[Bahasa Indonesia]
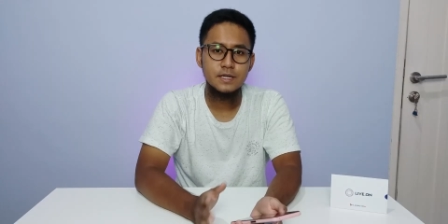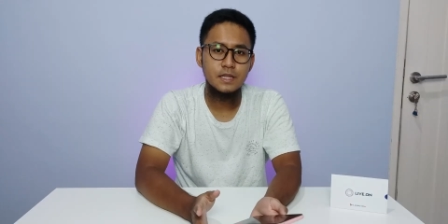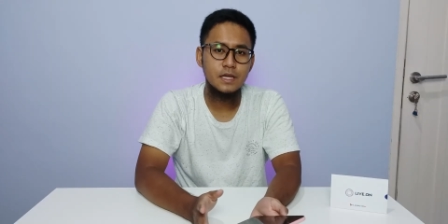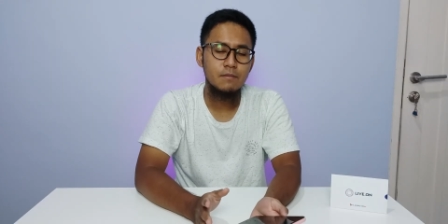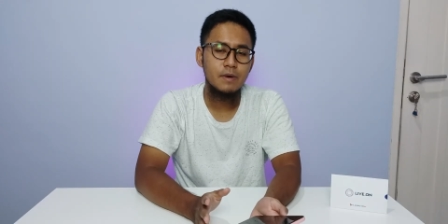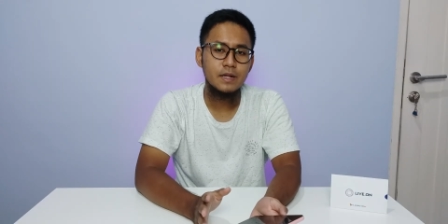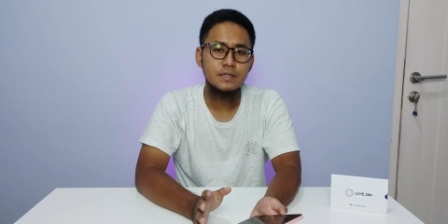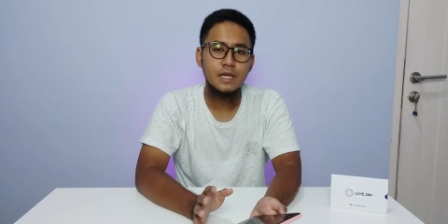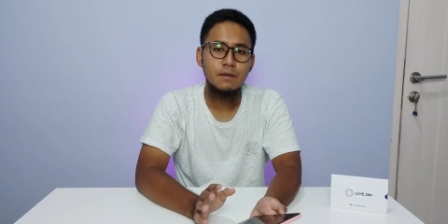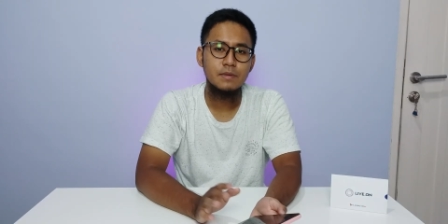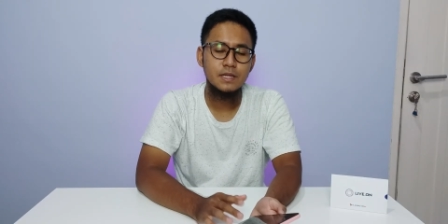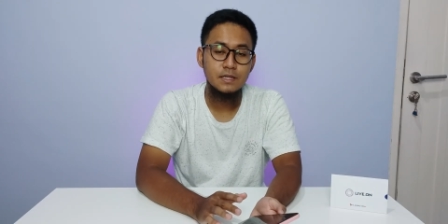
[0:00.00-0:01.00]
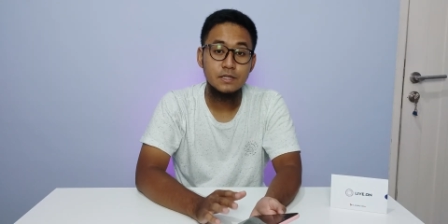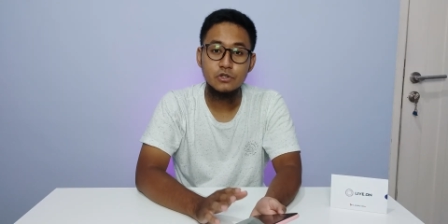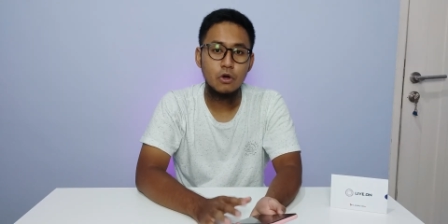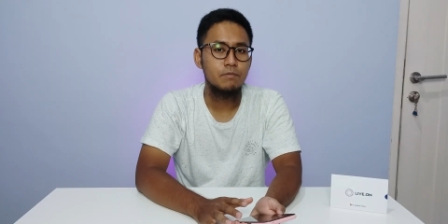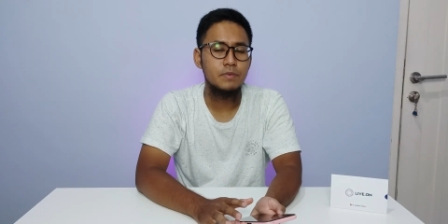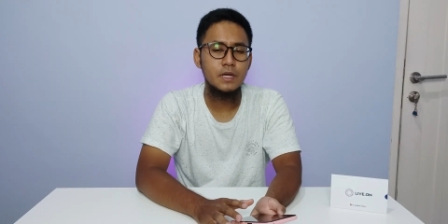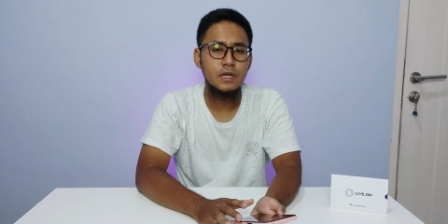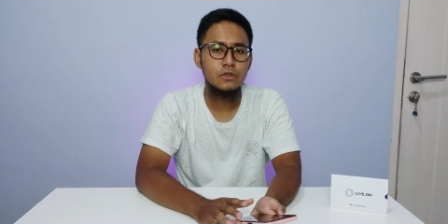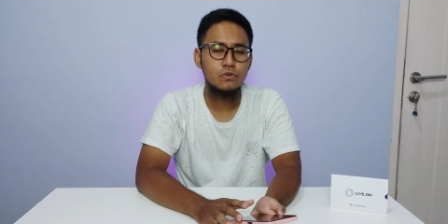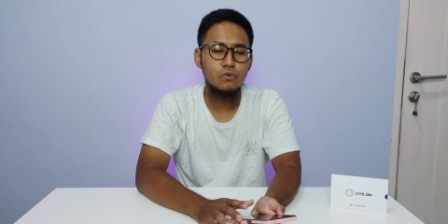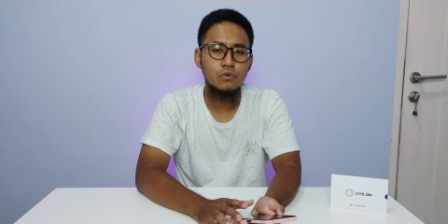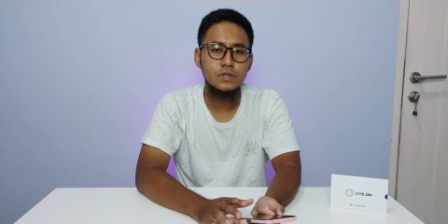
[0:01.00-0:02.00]
jadi kemarin saya beli di Shopee
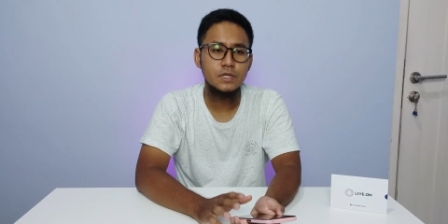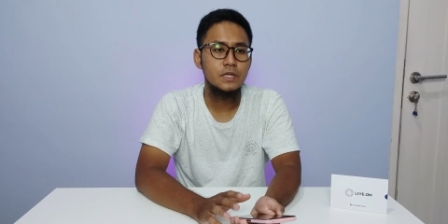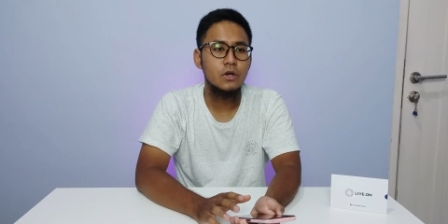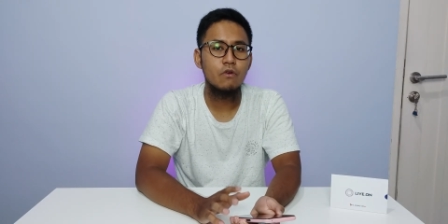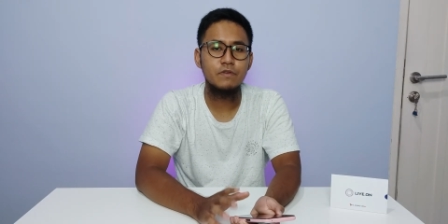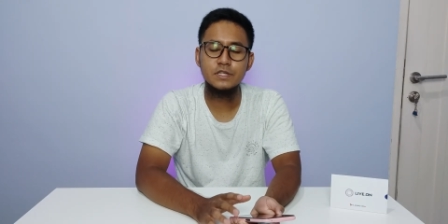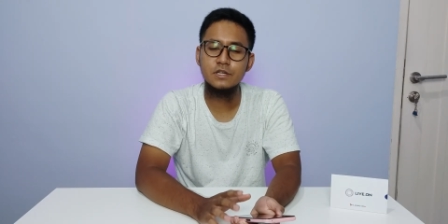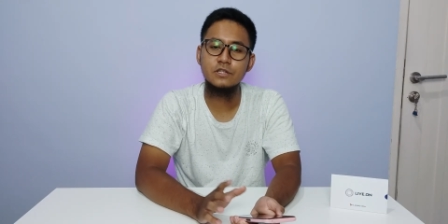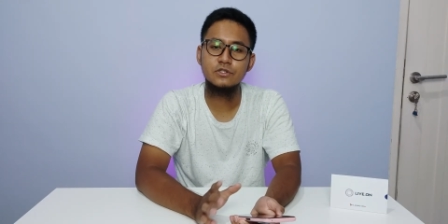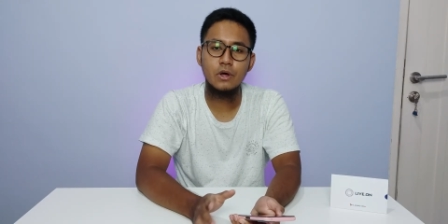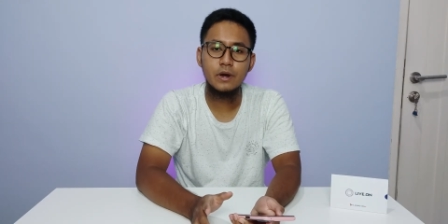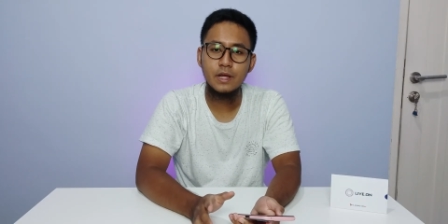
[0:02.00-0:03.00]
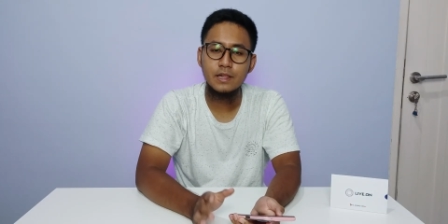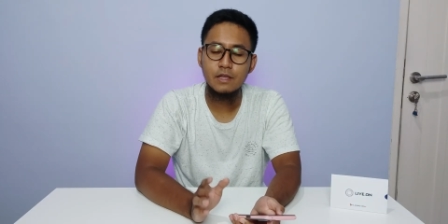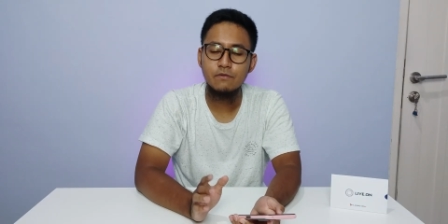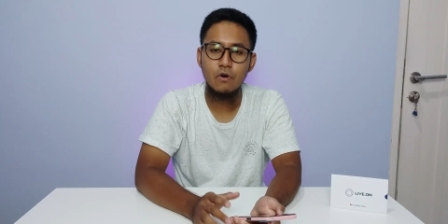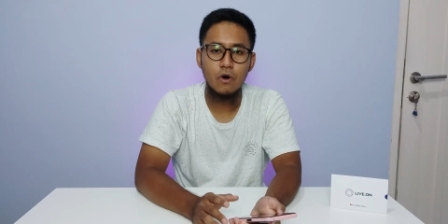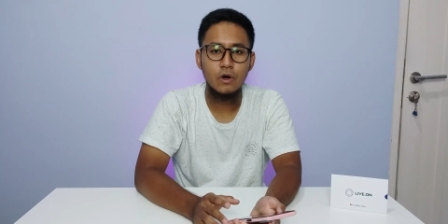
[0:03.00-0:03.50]
itu di official store yang Live